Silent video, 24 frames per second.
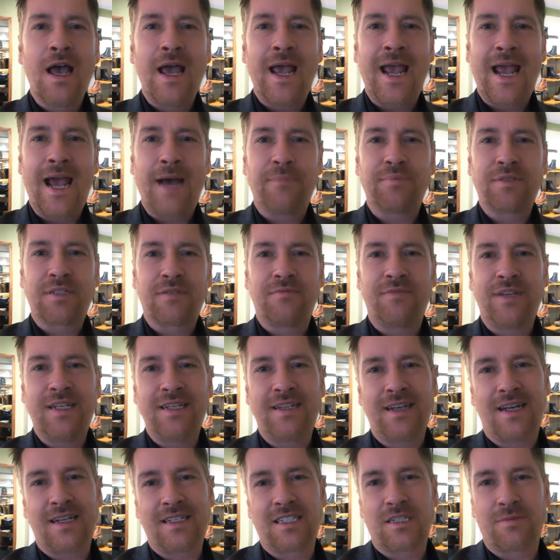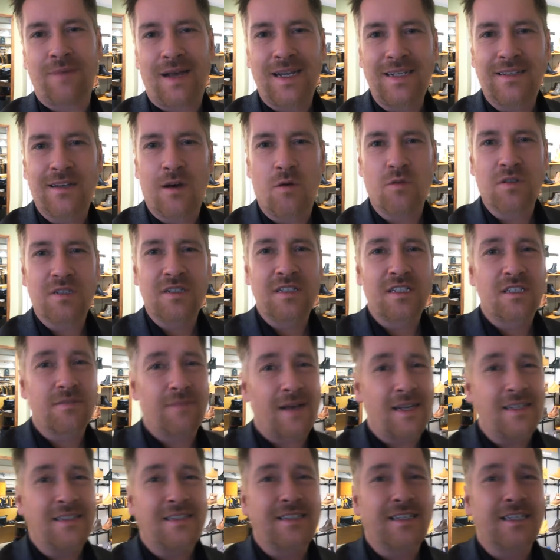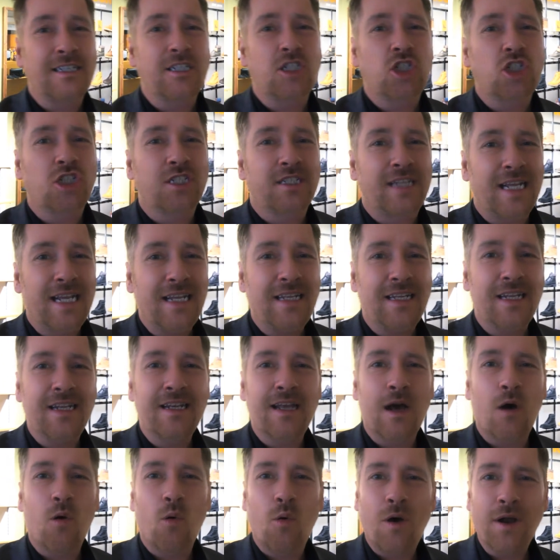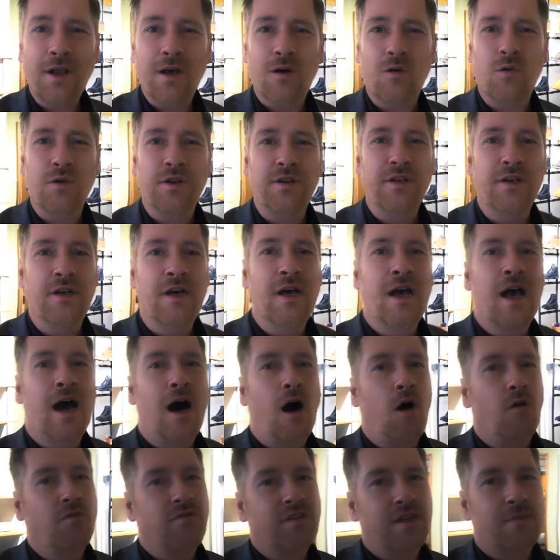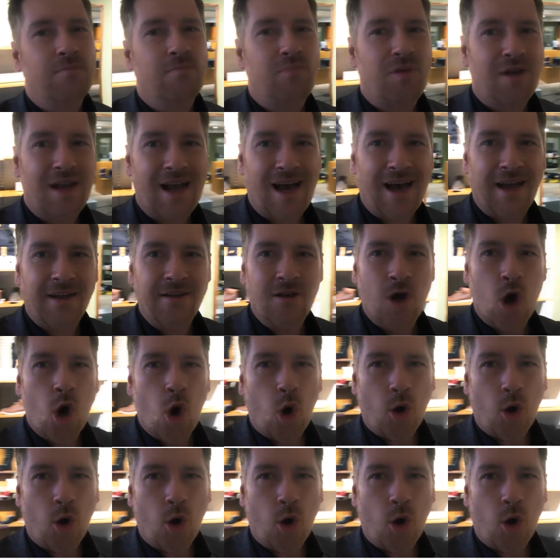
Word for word: Herbst, Winter 2020 steht in der Order-Runde auf dem Plan.